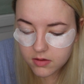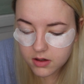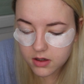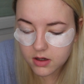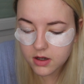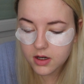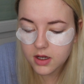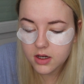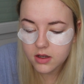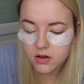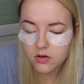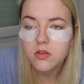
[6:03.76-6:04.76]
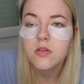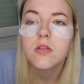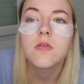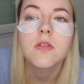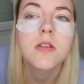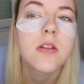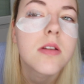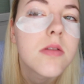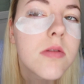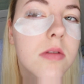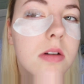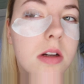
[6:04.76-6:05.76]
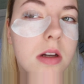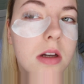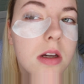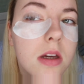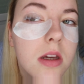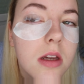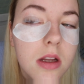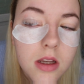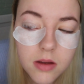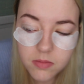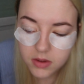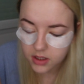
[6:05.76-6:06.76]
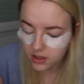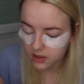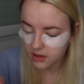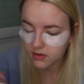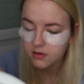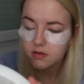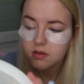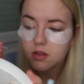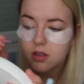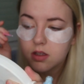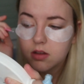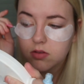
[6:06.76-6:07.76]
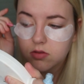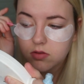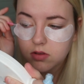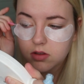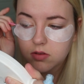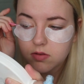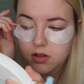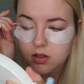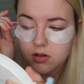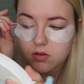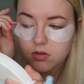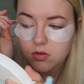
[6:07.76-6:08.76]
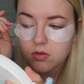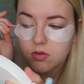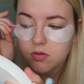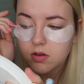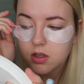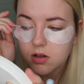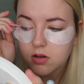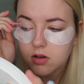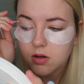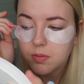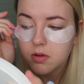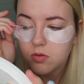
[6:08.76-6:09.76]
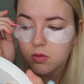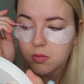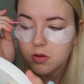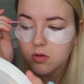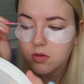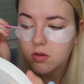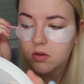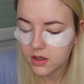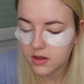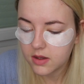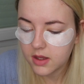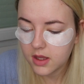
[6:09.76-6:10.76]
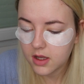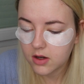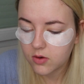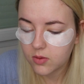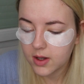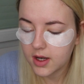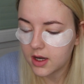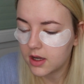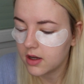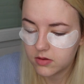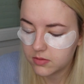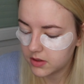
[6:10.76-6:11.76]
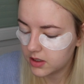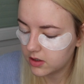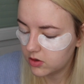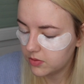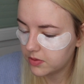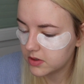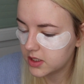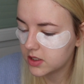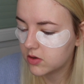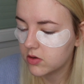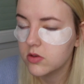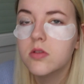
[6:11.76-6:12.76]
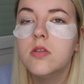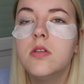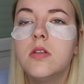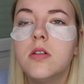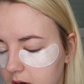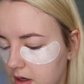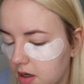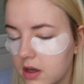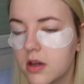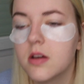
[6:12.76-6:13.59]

voilà. Là, le truc de fixation, il est mis. Et ensuite, on va re-recouvrir encore pendant 8 minutes. Nickel On met le petit chrono. Hop là,